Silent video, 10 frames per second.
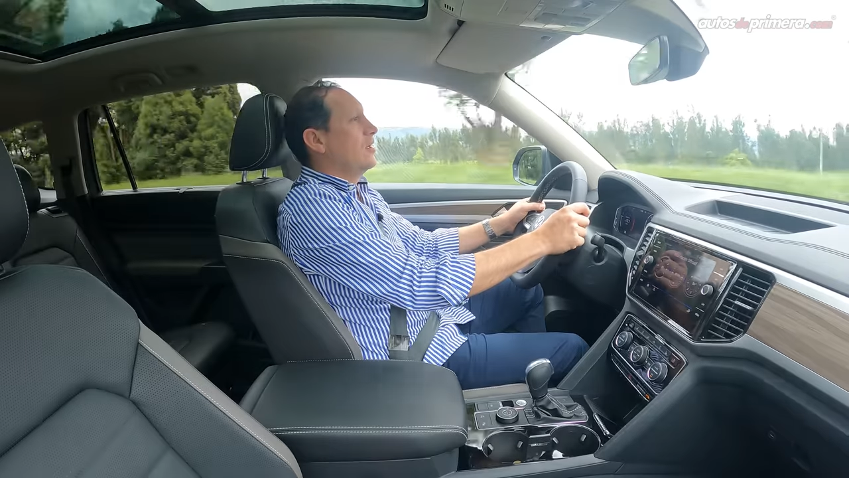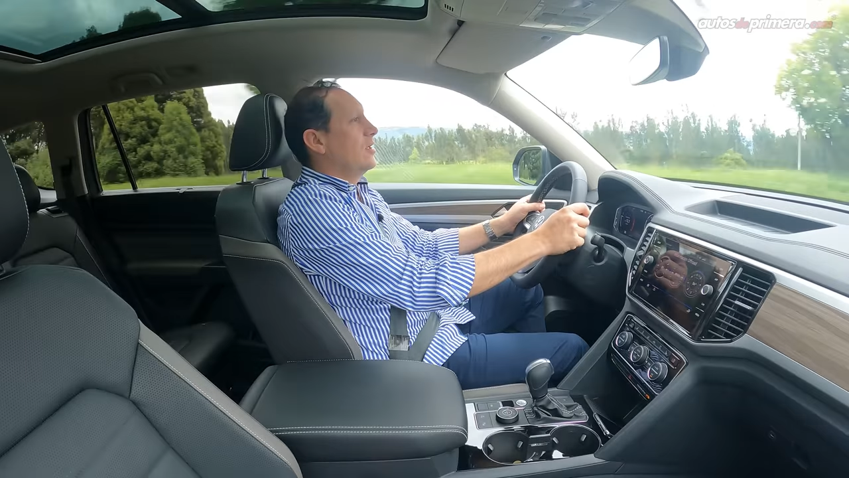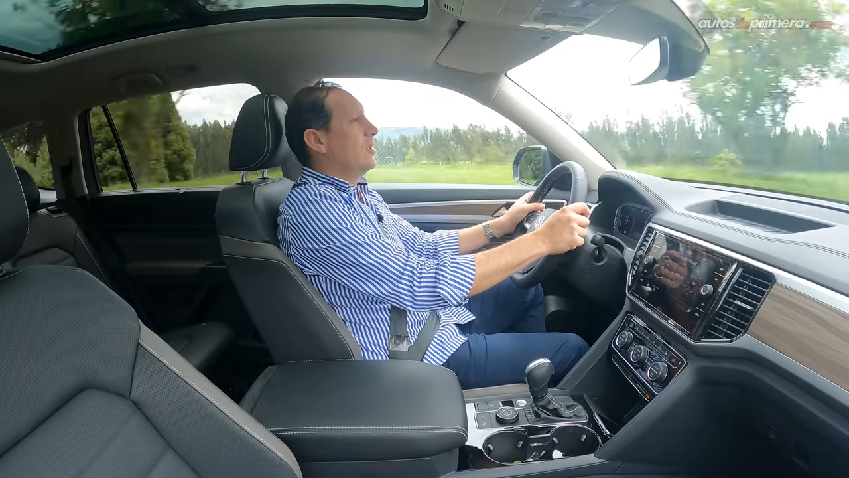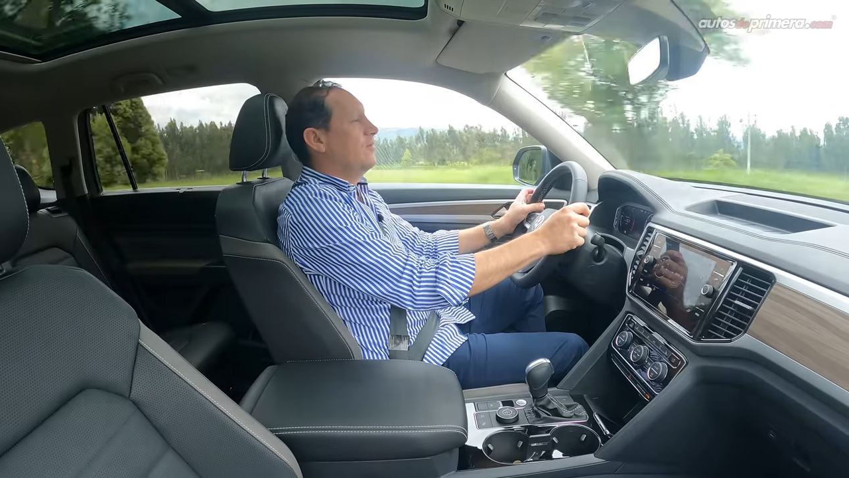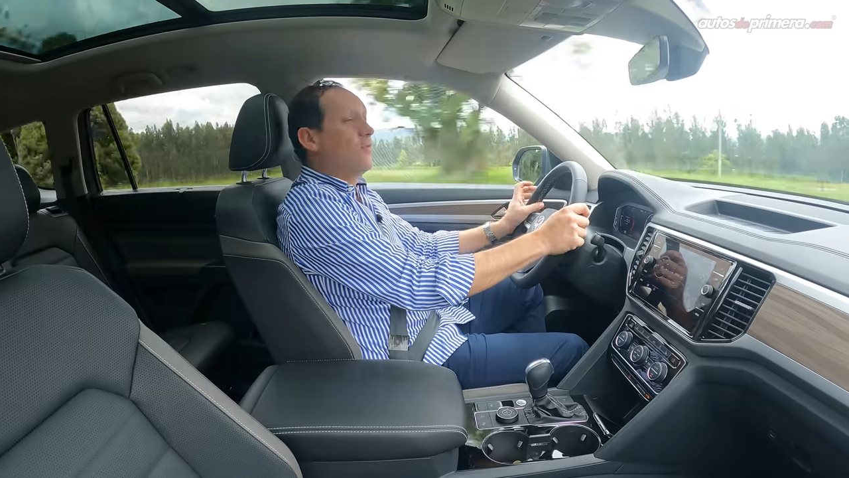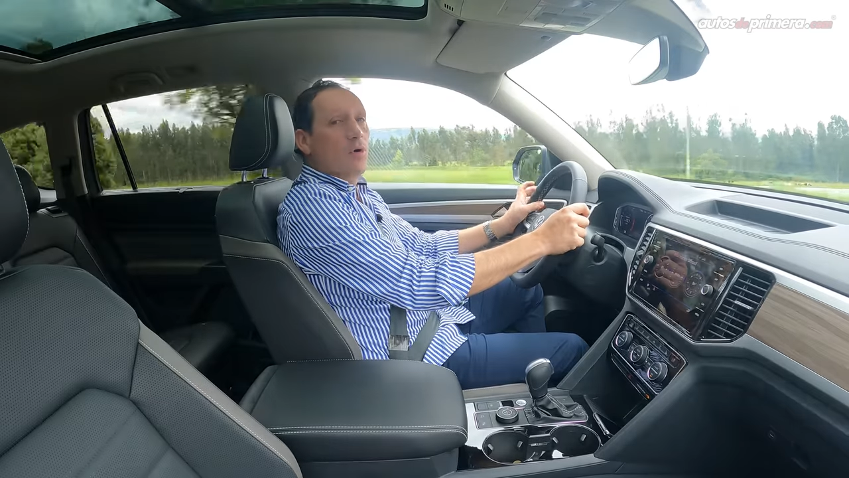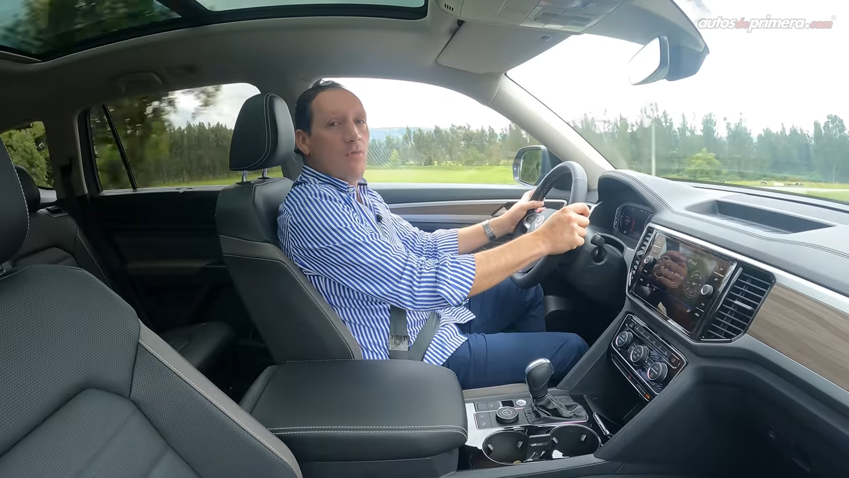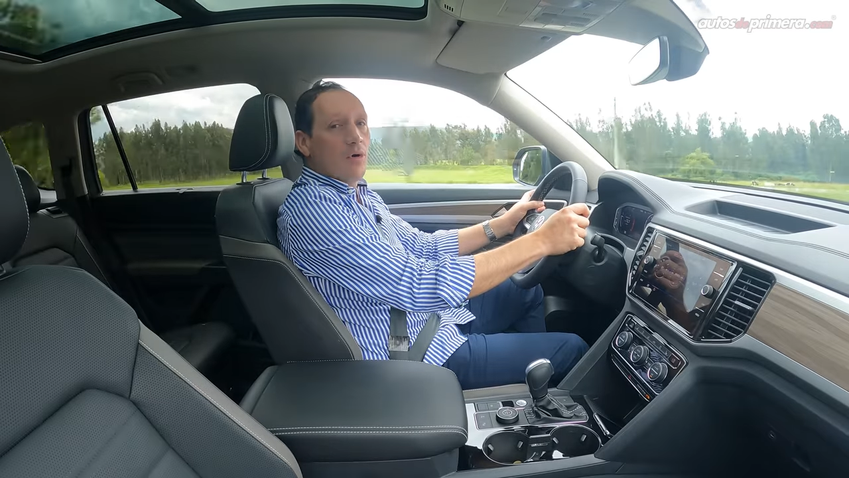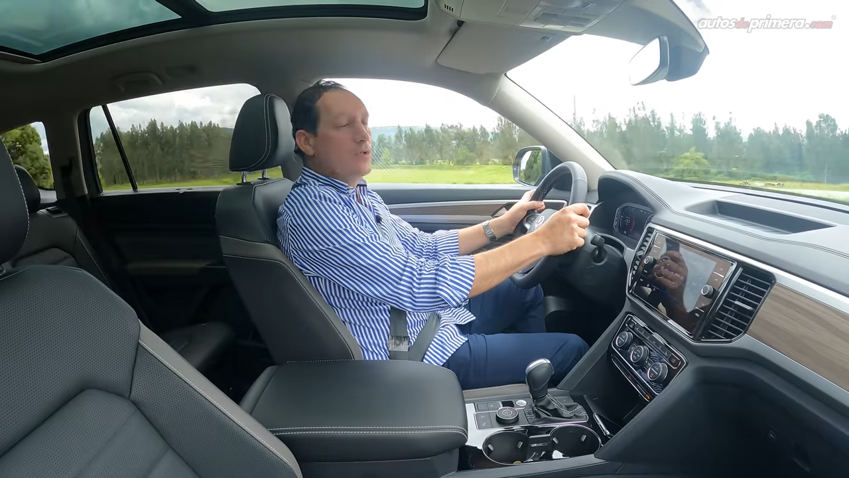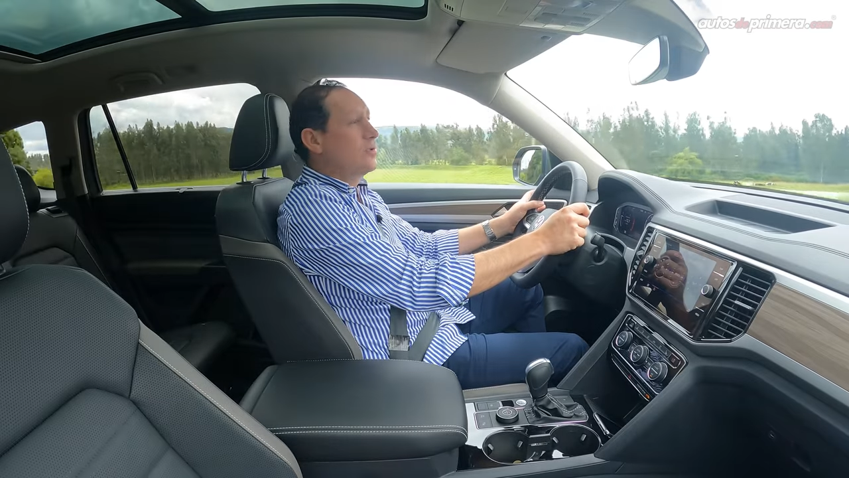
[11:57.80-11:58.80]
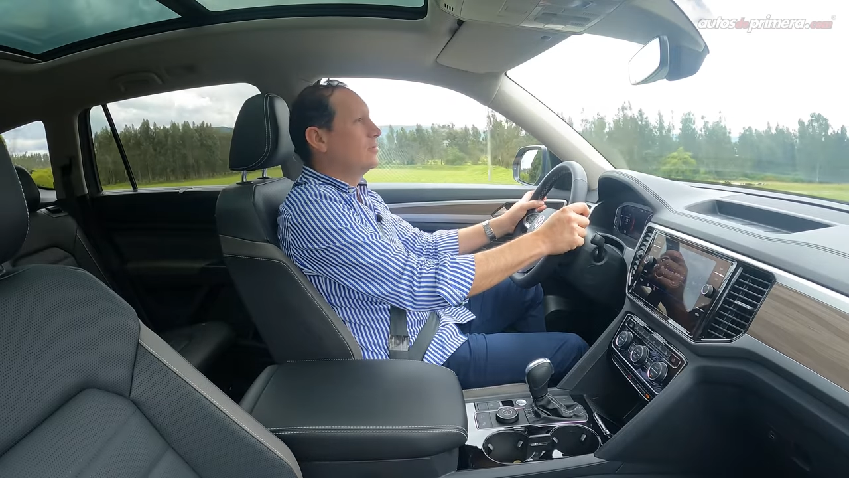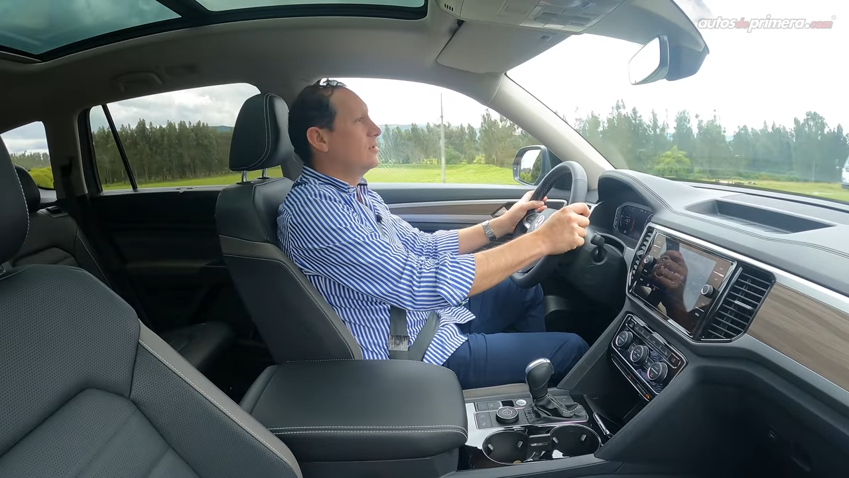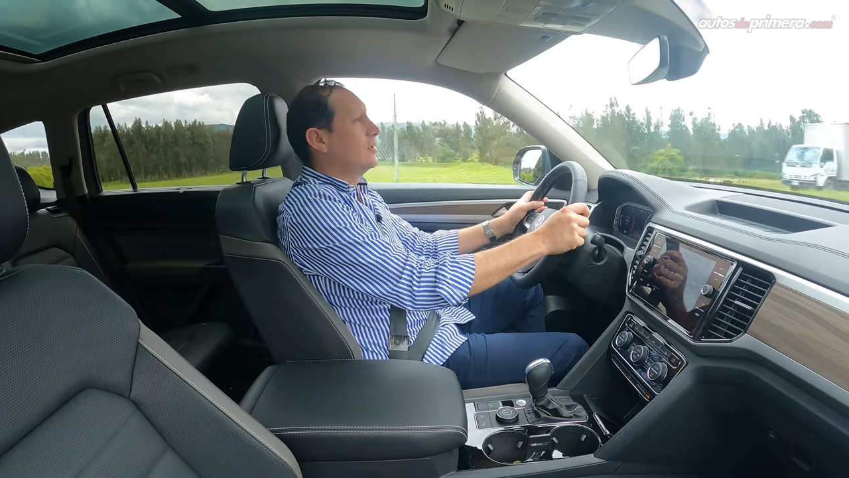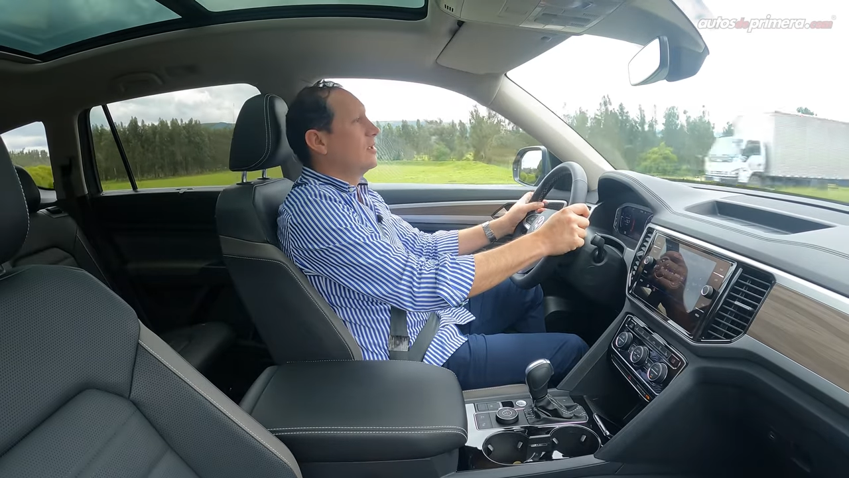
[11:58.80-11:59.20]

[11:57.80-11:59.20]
4Motion, eh,